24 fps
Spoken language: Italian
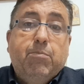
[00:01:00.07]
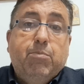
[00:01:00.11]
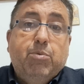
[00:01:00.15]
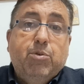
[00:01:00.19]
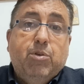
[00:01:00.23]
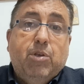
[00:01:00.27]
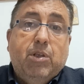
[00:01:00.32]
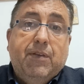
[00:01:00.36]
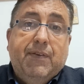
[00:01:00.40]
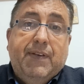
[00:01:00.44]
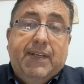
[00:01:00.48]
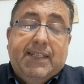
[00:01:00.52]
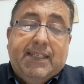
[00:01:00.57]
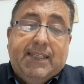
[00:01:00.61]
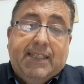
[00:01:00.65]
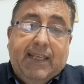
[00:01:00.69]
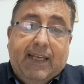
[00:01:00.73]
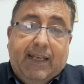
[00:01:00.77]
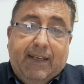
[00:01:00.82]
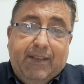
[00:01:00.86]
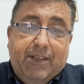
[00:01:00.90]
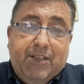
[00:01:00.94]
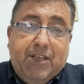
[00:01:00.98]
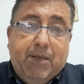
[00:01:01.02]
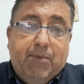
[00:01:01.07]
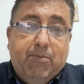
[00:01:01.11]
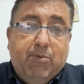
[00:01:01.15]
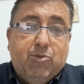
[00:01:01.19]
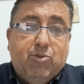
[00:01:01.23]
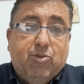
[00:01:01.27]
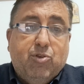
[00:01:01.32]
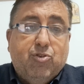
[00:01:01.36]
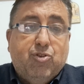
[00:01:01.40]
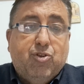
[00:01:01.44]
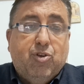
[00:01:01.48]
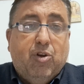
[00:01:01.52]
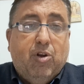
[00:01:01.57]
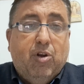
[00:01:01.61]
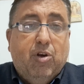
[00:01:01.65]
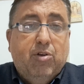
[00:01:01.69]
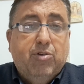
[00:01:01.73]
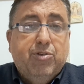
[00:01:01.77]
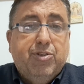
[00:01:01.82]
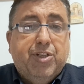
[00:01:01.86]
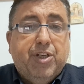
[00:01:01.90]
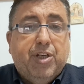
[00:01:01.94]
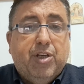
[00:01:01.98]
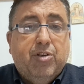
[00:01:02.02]
un punto di vista, diciamo,
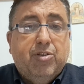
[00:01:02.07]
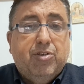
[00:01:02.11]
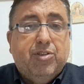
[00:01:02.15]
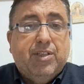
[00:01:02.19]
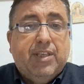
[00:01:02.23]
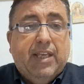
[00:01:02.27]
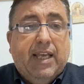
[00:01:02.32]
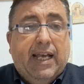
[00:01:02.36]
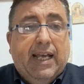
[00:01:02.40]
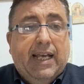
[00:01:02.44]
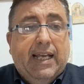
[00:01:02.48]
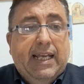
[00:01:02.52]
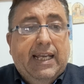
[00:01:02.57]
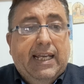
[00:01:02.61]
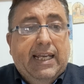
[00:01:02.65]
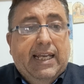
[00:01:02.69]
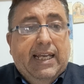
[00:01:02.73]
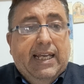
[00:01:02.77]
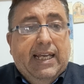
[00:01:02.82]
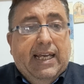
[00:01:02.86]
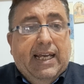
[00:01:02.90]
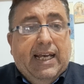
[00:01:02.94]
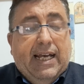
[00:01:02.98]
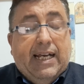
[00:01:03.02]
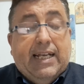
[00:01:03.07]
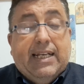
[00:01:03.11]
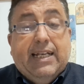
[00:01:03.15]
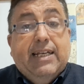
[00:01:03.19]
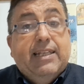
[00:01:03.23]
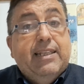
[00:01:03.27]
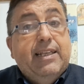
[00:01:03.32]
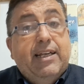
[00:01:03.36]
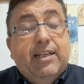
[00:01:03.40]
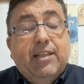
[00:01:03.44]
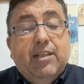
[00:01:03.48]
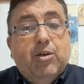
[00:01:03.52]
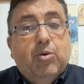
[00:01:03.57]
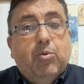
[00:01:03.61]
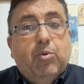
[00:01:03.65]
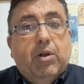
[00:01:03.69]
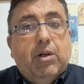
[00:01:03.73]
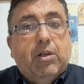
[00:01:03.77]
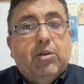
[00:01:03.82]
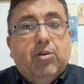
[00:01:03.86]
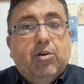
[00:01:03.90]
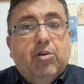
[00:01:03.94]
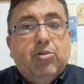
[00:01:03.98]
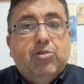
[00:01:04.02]
sociologico sta accadendo
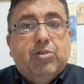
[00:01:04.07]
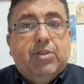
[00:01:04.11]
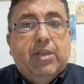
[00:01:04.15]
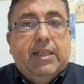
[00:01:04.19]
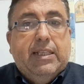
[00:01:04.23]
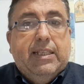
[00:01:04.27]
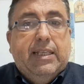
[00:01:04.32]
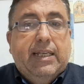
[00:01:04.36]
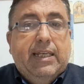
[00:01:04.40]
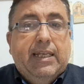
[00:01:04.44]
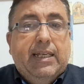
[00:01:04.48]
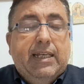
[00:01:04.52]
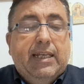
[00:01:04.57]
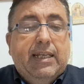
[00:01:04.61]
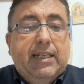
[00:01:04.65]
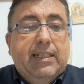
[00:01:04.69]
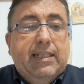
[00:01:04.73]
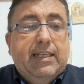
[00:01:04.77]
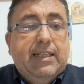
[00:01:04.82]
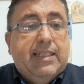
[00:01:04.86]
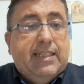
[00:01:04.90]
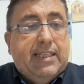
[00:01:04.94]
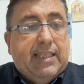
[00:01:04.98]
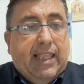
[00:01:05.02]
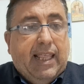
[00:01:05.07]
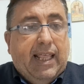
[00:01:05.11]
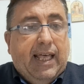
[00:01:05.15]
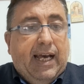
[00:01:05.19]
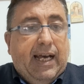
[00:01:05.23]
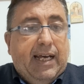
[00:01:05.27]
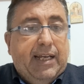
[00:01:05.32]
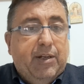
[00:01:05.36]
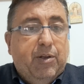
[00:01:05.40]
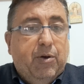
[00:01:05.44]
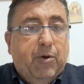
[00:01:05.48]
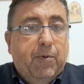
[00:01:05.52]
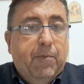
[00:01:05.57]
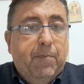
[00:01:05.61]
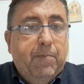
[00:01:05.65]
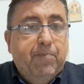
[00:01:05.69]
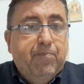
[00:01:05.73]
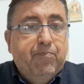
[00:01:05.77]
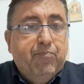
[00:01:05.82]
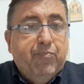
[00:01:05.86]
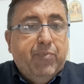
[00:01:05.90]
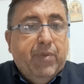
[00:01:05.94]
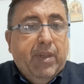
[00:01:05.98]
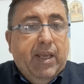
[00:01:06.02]
qualcosa di, di strano
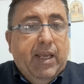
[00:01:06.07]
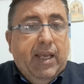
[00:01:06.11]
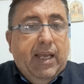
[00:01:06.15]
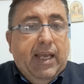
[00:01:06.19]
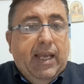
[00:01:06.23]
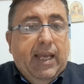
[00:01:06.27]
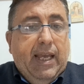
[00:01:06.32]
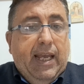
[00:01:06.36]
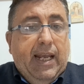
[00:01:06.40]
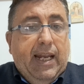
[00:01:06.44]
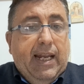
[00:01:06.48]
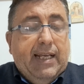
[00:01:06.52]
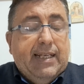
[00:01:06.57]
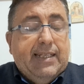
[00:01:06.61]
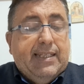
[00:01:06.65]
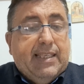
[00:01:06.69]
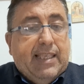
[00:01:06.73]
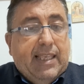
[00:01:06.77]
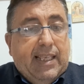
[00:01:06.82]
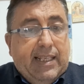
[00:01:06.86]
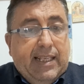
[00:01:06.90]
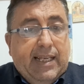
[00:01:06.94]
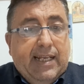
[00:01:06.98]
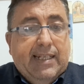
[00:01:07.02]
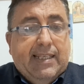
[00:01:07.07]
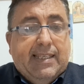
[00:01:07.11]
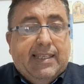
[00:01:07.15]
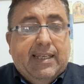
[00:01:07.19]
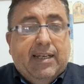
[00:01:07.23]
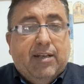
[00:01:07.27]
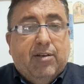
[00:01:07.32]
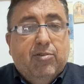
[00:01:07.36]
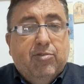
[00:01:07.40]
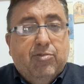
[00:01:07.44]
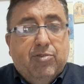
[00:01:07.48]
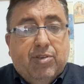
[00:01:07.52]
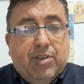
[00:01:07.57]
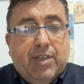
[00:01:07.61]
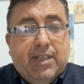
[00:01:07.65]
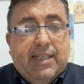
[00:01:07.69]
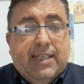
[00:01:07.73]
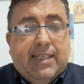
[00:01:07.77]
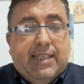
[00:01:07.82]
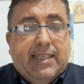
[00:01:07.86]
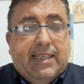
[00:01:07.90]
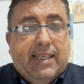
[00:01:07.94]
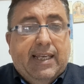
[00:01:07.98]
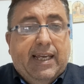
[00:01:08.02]
e la stranezza
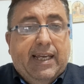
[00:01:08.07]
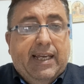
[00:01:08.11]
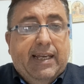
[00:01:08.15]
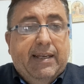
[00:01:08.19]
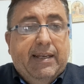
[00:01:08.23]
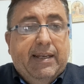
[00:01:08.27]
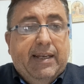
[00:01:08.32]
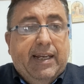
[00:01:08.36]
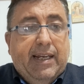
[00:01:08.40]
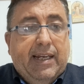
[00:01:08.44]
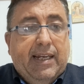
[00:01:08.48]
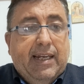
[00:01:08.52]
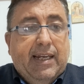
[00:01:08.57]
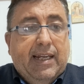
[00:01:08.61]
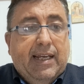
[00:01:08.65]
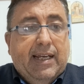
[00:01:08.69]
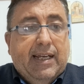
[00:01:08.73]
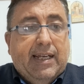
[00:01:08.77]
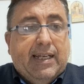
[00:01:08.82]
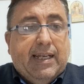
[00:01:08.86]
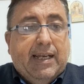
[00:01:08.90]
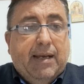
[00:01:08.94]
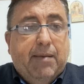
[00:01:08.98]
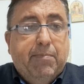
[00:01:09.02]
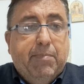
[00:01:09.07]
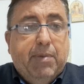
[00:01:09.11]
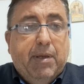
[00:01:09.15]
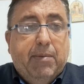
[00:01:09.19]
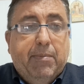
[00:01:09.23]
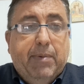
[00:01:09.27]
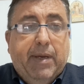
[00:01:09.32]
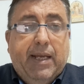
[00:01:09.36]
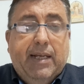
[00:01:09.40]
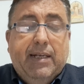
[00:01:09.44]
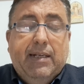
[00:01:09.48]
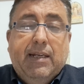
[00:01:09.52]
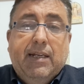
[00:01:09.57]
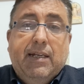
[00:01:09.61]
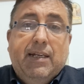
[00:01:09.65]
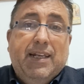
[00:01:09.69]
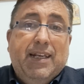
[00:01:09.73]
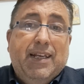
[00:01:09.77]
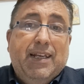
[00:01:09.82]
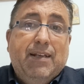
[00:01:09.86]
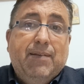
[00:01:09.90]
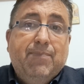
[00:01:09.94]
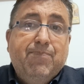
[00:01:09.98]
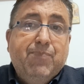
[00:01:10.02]
consiste in cambiamenti
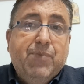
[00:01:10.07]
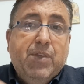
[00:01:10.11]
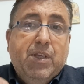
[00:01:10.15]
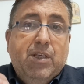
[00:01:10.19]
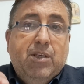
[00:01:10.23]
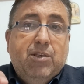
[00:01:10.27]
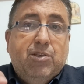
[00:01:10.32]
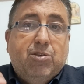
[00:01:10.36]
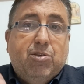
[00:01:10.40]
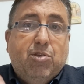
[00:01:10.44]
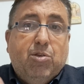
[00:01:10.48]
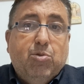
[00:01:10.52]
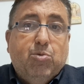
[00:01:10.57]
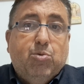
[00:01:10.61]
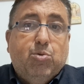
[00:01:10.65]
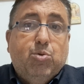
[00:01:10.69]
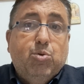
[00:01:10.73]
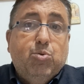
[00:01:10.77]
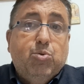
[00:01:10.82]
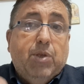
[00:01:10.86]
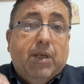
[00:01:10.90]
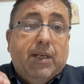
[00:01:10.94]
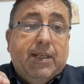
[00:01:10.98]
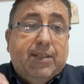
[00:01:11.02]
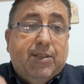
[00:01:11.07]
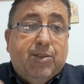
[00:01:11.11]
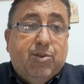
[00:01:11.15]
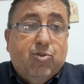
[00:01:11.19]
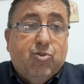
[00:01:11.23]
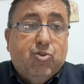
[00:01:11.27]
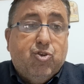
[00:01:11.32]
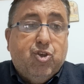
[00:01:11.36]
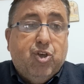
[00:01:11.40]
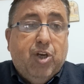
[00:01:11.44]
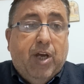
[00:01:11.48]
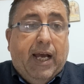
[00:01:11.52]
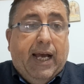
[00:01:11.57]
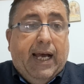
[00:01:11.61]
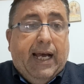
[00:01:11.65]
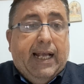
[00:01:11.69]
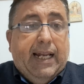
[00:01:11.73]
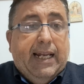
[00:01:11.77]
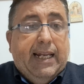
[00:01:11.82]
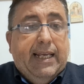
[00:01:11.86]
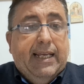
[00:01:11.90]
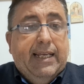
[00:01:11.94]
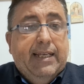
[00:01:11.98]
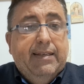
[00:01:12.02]
di struttura
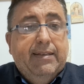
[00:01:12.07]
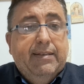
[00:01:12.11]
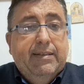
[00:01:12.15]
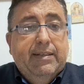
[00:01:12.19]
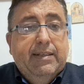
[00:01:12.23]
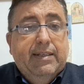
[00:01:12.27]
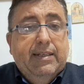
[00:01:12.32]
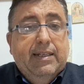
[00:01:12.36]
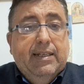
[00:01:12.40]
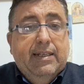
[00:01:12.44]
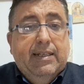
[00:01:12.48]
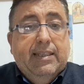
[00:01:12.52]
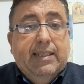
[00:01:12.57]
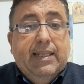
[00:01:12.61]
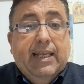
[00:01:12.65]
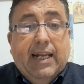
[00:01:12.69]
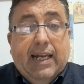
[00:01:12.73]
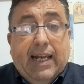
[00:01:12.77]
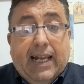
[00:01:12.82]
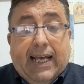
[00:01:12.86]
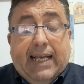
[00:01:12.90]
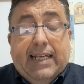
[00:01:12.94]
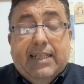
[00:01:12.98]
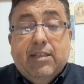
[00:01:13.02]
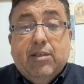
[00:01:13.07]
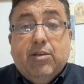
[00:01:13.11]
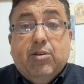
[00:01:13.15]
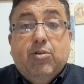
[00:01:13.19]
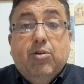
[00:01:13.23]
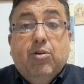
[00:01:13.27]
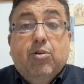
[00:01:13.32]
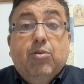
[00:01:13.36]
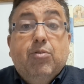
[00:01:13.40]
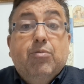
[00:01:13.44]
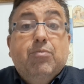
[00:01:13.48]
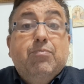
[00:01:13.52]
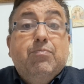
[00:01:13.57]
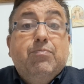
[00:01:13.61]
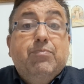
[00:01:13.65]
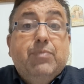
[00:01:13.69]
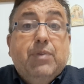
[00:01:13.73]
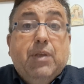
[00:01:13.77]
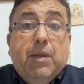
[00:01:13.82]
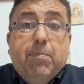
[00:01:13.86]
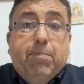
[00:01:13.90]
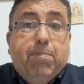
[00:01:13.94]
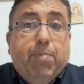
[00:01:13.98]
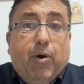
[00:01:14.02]
sociale nell'arco
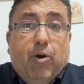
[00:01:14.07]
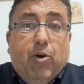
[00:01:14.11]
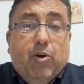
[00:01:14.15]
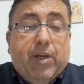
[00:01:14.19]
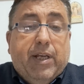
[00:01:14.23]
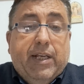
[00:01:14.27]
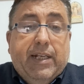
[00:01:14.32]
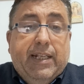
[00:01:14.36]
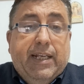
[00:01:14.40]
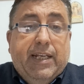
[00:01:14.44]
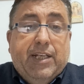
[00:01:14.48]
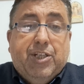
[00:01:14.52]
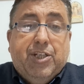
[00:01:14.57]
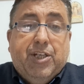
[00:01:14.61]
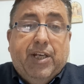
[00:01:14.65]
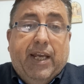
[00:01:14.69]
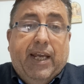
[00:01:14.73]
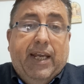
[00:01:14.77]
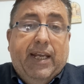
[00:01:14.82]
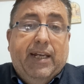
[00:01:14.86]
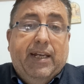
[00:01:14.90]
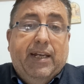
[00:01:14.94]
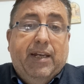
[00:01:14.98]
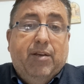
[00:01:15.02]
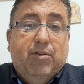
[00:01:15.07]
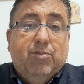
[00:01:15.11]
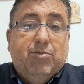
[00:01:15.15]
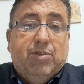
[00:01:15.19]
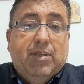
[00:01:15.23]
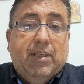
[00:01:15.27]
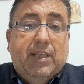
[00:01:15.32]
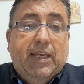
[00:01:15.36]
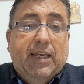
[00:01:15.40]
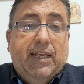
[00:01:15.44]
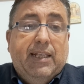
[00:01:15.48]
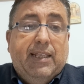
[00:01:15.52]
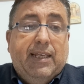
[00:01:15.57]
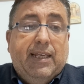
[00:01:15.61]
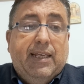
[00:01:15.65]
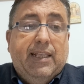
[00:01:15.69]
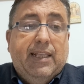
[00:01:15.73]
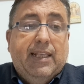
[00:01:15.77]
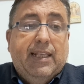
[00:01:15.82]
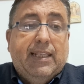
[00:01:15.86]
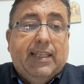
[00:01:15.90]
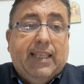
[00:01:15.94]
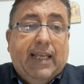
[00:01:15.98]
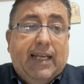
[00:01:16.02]
di pochi decenni, oserei
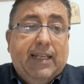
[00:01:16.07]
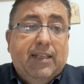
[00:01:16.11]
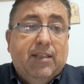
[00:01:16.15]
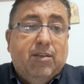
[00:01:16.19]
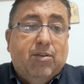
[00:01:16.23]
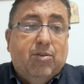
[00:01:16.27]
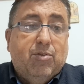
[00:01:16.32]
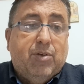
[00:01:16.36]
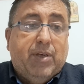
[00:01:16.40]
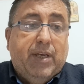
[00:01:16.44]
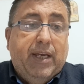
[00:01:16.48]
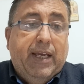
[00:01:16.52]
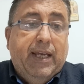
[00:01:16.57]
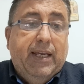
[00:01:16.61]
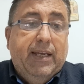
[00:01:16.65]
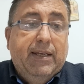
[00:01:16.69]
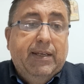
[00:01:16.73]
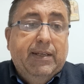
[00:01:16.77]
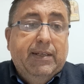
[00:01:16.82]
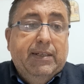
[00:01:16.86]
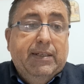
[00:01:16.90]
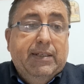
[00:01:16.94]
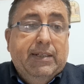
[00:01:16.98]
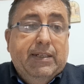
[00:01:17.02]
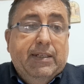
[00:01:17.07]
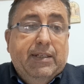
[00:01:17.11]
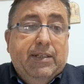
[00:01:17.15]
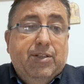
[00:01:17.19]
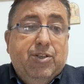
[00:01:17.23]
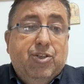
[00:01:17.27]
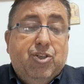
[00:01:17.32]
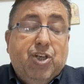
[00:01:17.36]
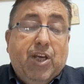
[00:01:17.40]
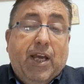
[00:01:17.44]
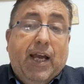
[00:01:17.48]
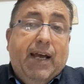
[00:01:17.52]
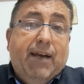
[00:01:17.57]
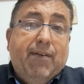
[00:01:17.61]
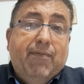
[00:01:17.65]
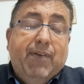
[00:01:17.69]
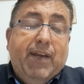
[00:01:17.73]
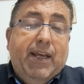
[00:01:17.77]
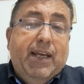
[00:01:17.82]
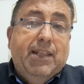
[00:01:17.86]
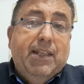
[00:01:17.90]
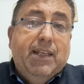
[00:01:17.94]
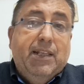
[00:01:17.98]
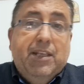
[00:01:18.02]
dire, tanto che già
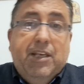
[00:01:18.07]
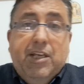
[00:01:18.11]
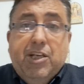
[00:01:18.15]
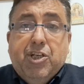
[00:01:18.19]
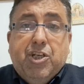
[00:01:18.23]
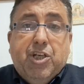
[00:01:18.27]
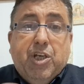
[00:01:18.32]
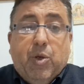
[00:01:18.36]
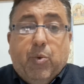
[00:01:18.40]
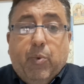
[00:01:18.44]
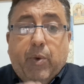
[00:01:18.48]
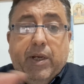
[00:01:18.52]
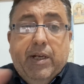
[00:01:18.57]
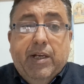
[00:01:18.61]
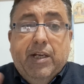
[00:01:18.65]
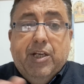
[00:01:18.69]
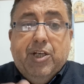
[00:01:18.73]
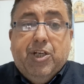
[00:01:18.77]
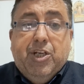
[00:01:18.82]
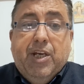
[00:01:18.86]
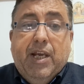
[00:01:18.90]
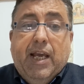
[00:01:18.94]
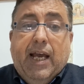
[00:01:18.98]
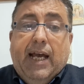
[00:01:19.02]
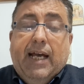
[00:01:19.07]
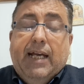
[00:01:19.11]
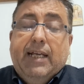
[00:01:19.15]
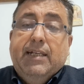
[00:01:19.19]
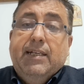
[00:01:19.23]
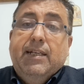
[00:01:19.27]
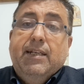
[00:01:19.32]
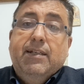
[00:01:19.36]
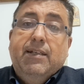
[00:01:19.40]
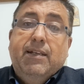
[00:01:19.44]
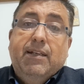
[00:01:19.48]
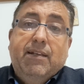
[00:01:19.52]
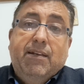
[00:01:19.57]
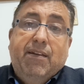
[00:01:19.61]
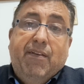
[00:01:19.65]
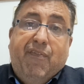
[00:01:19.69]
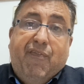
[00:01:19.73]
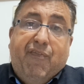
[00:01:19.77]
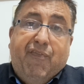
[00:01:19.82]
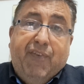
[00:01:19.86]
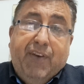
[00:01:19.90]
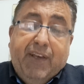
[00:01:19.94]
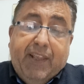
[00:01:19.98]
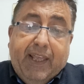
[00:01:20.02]
avere 10-15 anni di
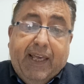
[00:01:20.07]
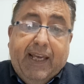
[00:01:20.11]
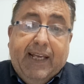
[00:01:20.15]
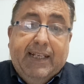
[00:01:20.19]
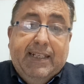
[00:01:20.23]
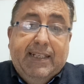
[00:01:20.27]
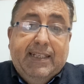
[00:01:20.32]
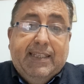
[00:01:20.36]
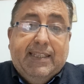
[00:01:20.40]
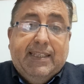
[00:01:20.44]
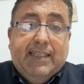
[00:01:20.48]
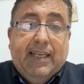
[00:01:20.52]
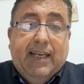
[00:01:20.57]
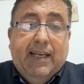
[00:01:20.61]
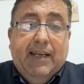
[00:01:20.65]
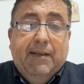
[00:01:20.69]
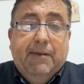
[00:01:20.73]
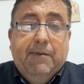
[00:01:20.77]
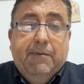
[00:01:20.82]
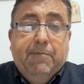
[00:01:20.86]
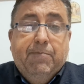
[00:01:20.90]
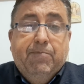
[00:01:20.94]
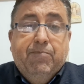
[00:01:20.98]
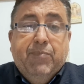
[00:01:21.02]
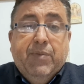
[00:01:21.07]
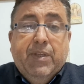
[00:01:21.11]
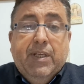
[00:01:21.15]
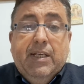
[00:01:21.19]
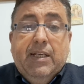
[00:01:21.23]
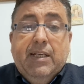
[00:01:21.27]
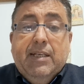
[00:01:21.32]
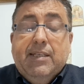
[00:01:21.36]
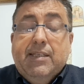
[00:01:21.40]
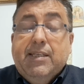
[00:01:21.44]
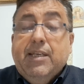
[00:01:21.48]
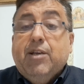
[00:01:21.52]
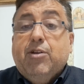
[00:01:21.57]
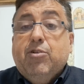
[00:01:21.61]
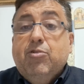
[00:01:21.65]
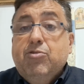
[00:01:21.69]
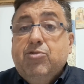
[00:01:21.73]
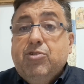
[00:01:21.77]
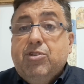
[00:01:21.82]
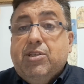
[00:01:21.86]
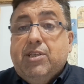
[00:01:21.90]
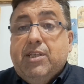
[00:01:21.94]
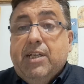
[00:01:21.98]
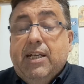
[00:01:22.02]
differenza si
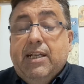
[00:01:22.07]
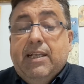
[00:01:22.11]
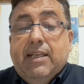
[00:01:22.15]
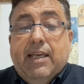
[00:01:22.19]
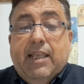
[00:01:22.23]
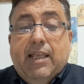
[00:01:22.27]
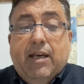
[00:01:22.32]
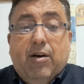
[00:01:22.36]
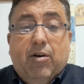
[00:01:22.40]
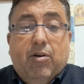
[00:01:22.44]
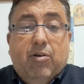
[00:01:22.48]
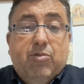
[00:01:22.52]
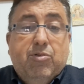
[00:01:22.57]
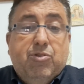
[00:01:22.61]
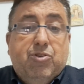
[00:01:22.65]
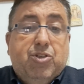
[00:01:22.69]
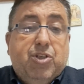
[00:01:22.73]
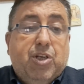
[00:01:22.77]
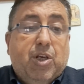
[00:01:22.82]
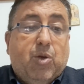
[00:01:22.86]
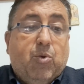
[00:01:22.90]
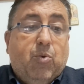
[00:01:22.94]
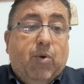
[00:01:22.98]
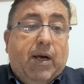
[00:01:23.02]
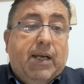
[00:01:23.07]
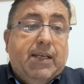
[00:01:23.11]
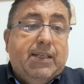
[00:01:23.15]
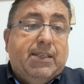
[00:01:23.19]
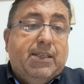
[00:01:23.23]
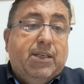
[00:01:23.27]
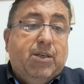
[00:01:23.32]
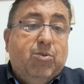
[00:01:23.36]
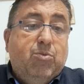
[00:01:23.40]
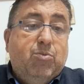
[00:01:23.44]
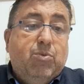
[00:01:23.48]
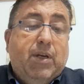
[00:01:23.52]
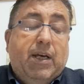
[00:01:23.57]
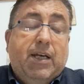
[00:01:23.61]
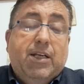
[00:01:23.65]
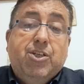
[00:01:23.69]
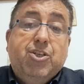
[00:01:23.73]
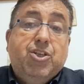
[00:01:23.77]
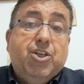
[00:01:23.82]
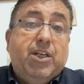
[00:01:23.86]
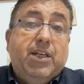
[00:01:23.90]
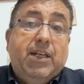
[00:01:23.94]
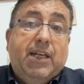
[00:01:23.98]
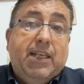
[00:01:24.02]
considera oggi quasi una
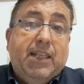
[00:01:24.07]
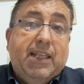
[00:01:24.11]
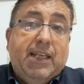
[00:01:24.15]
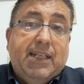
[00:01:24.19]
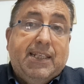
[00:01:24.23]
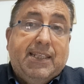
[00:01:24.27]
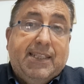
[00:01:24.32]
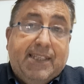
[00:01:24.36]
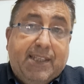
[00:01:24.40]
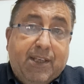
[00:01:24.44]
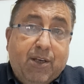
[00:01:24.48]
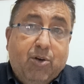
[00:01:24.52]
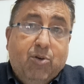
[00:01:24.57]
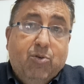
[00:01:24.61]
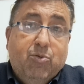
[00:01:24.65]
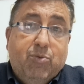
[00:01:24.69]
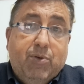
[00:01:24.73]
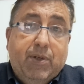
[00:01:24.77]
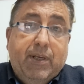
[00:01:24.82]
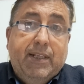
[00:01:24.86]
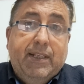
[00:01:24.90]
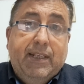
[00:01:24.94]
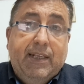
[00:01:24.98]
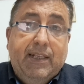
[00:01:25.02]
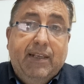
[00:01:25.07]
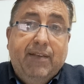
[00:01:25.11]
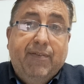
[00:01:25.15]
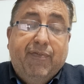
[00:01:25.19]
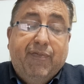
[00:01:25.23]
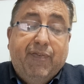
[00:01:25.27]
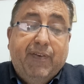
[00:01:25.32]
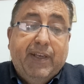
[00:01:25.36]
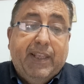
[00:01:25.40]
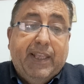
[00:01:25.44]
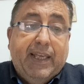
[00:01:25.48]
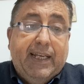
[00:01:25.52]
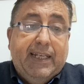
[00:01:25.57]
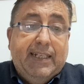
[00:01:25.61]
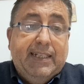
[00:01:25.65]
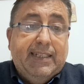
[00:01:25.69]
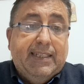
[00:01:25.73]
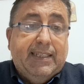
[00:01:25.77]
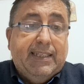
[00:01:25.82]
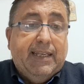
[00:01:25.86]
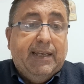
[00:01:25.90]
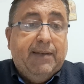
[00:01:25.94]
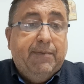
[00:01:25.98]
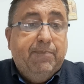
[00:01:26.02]
generazione di
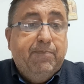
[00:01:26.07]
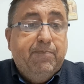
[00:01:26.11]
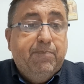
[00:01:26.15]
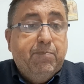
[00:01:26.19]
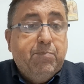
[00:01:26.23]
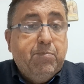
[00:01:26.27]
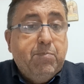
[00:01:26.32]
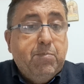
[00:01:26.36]
differenza.